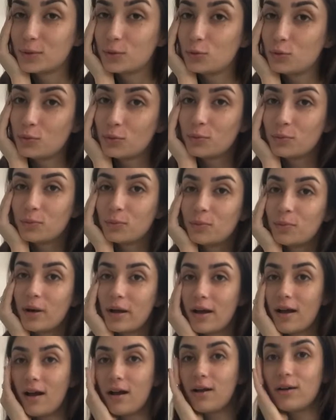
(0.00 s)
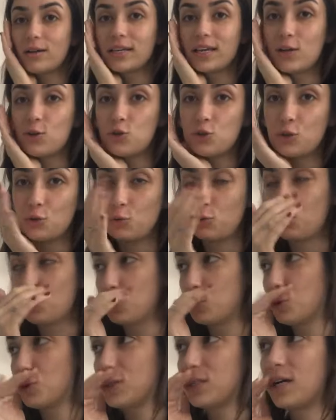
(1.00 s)
Dün bayağı geç de
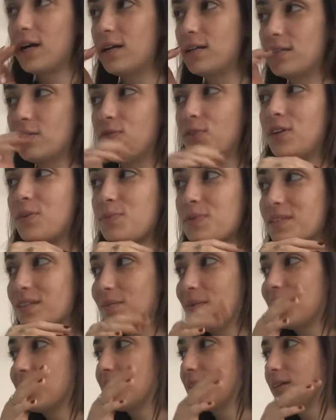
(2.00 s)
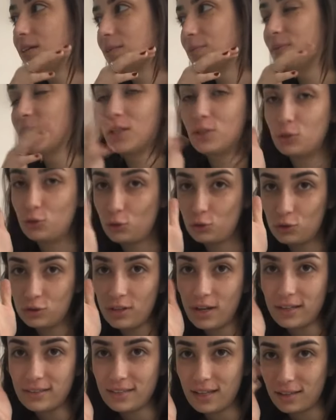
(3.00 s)
uyuduk saat. Film izlemedik. Dedikodu
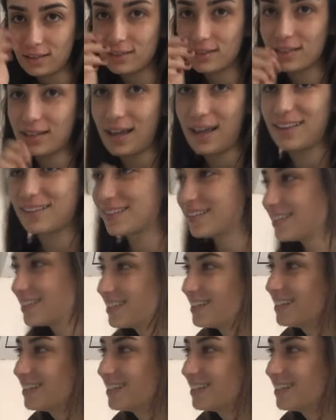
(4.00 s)
daha tatlı geldi.